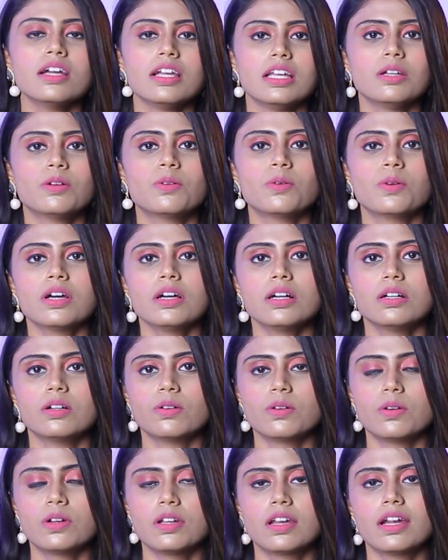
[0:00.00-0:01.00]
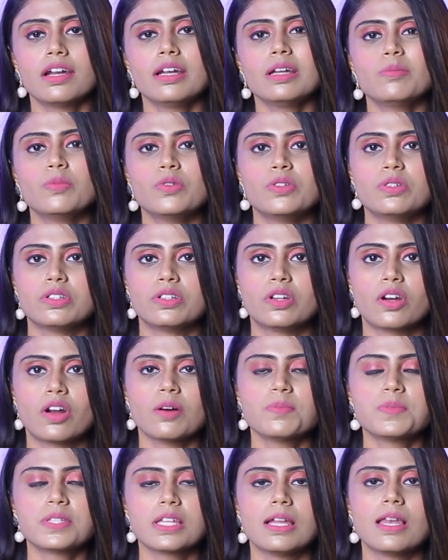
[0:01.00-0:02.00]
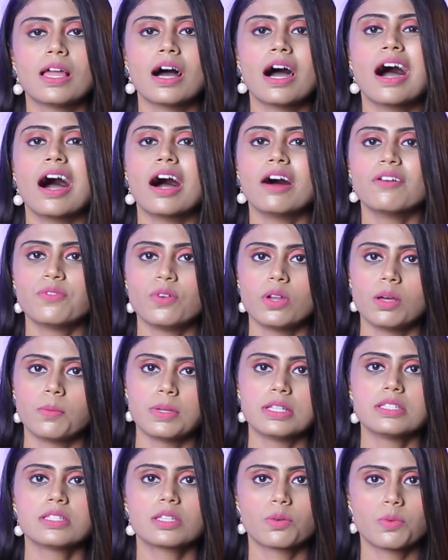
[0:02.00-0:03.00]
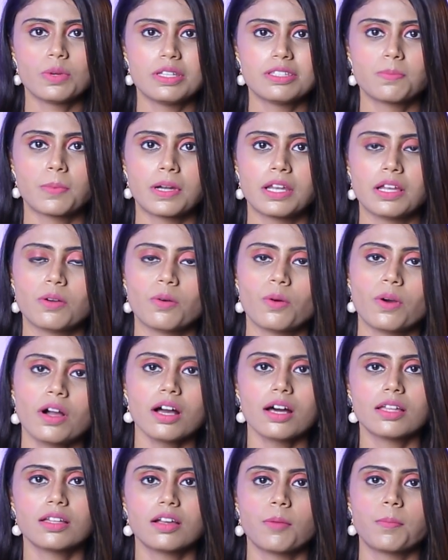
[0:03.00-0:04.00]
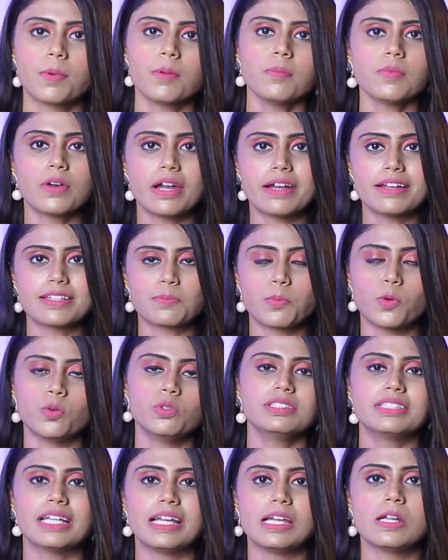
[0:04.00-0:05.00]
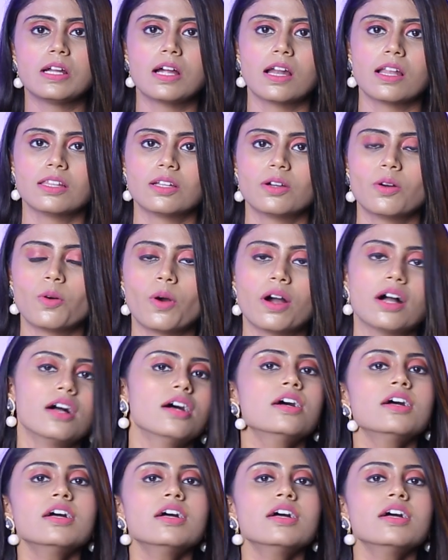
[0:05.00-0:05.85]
இது கூட ஒரு ரெண்டு மூணு ட்ராப்ஸ் இல்லை ஹாஃப் லெமன் ஸ்குவீஸ் பண்ணிக்கோங்க அதுக்கப்புறம் ரெண்டு ஸ்பூன் தயிர் கலந்துக்கோங்க